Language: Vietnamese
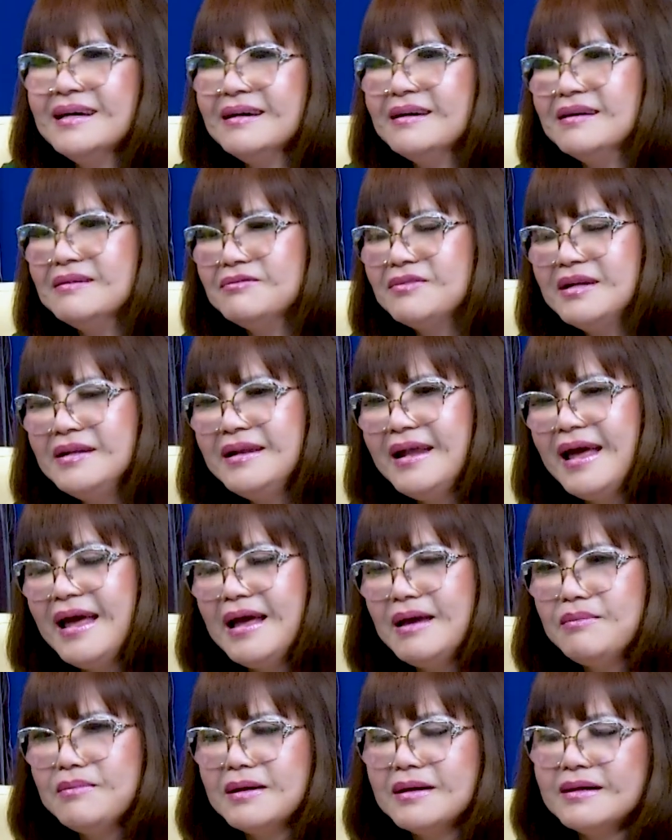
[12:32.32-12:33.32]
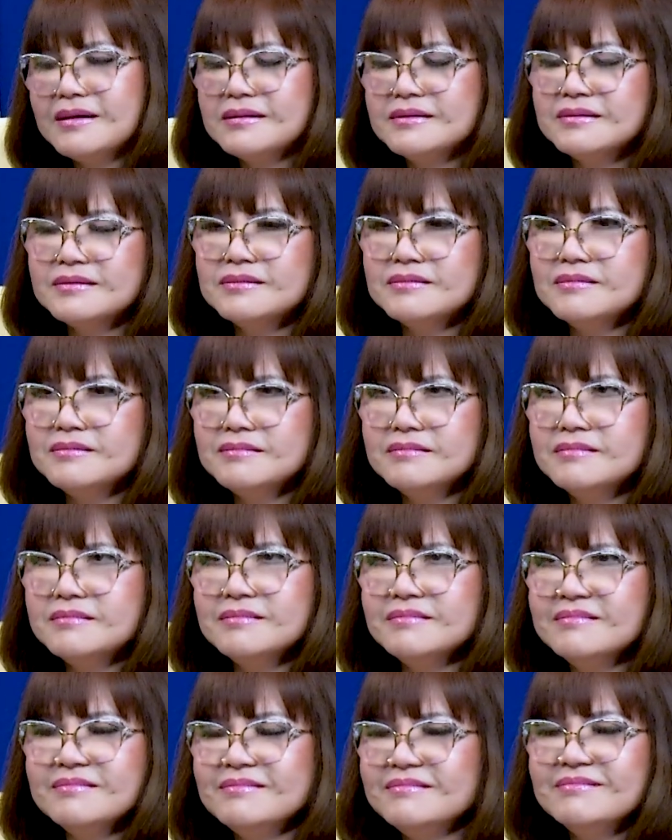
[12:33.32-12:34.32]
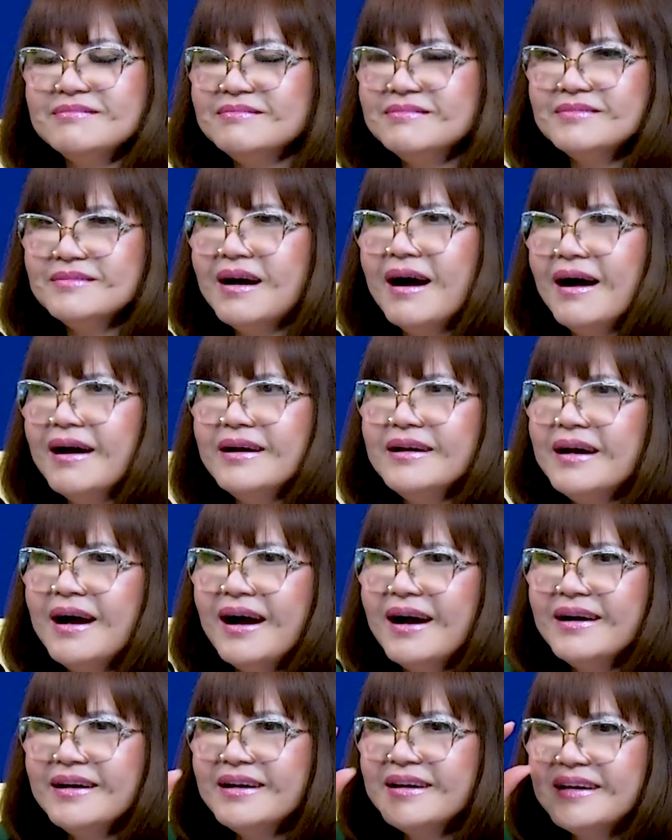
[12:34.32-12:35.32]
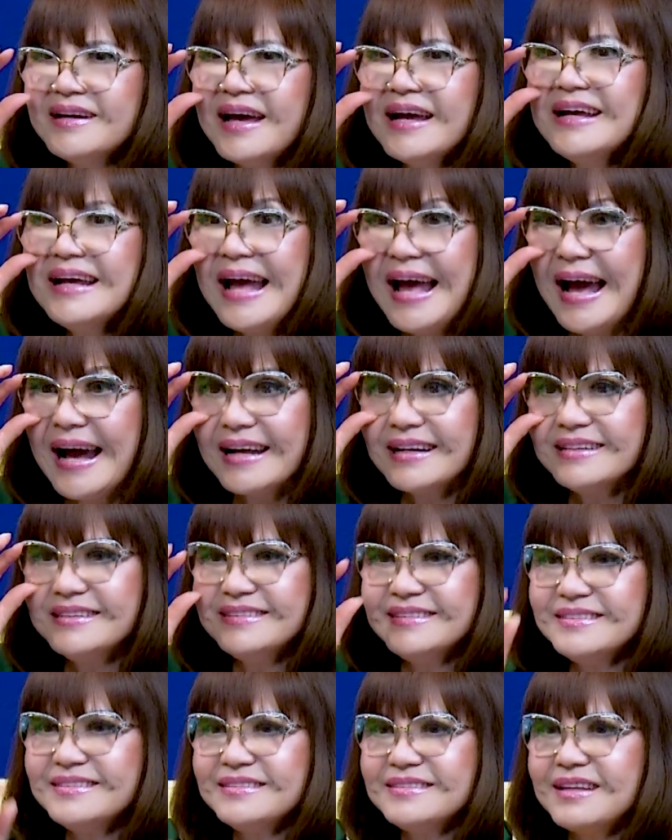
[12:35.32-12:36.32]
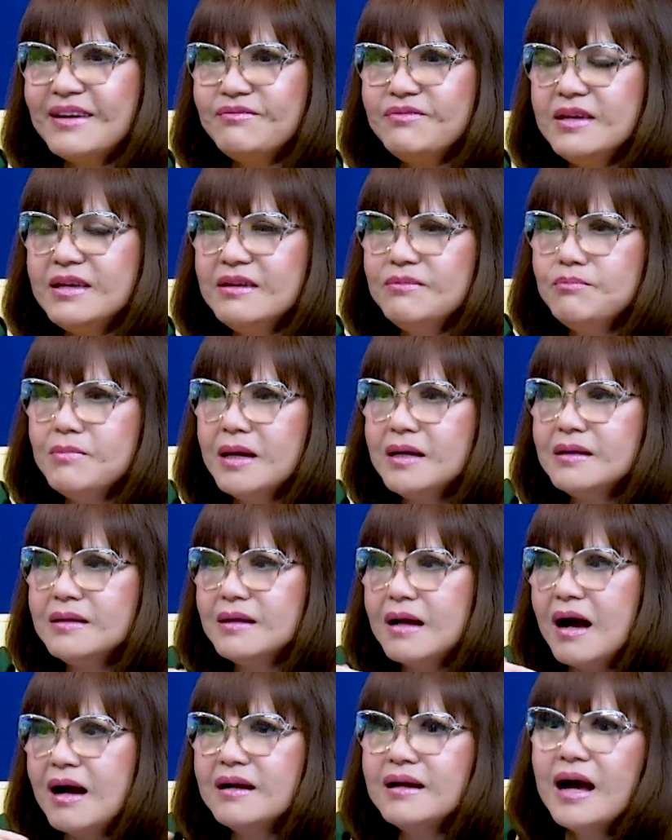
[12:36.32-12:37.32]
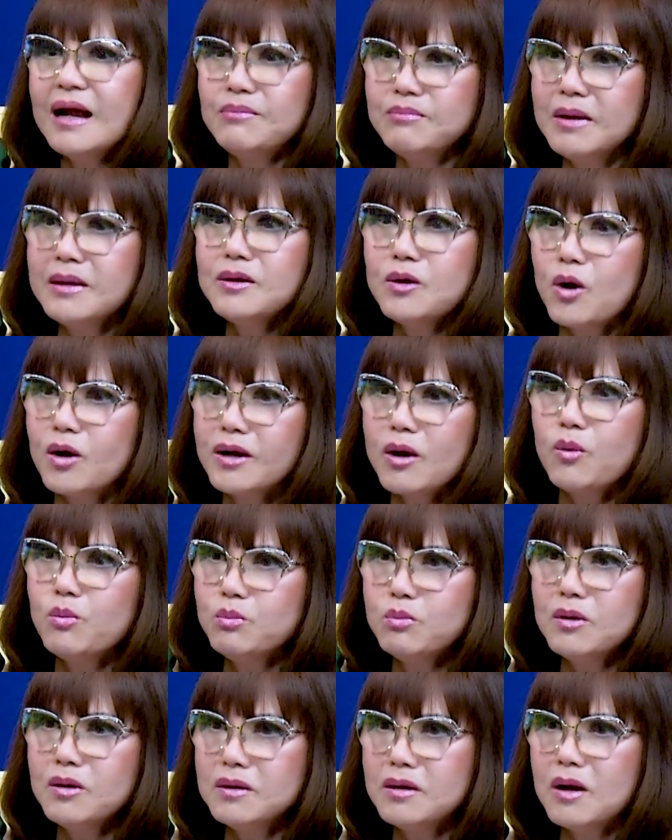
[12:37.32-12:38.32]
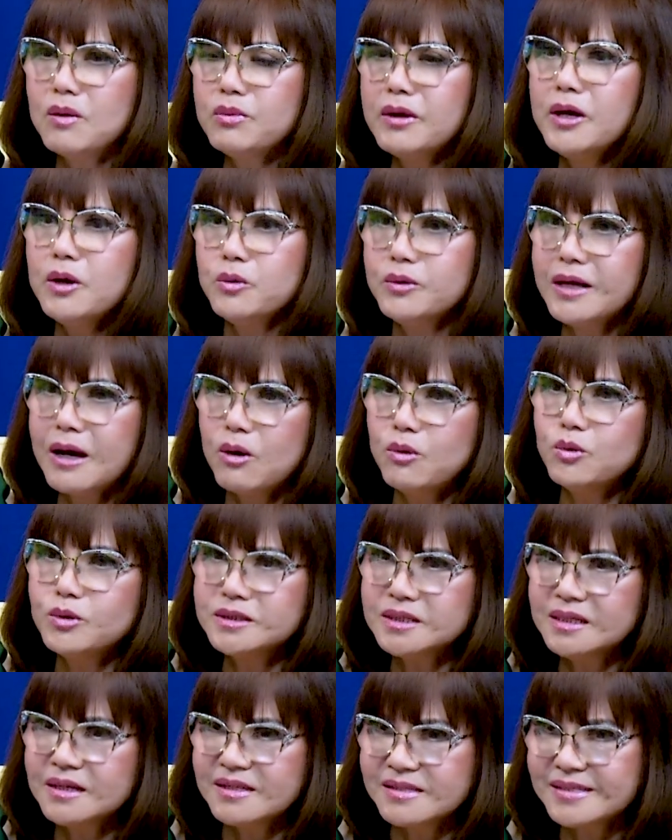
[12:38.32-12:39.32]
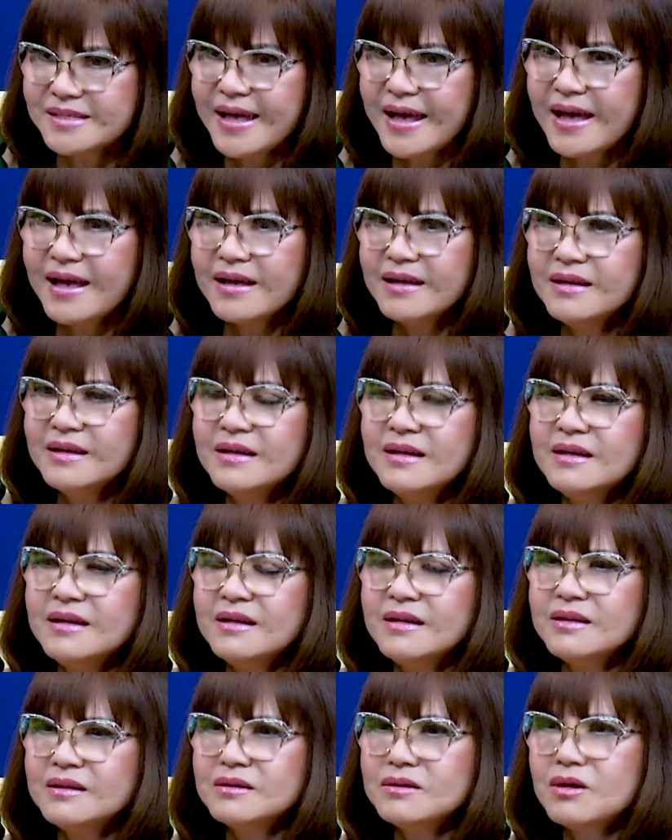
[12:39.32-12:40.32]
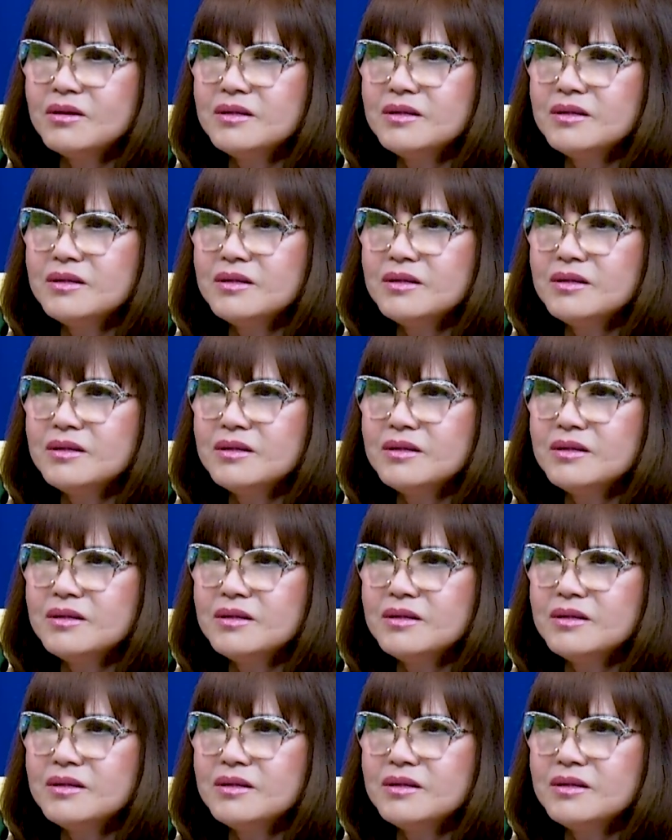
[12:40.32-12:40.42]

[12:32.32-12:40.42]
vấn đề mà hơi hơi kinh ngạc á tại vì mình ở gần mình còn không không hiểu nhau chỉ ở xa không,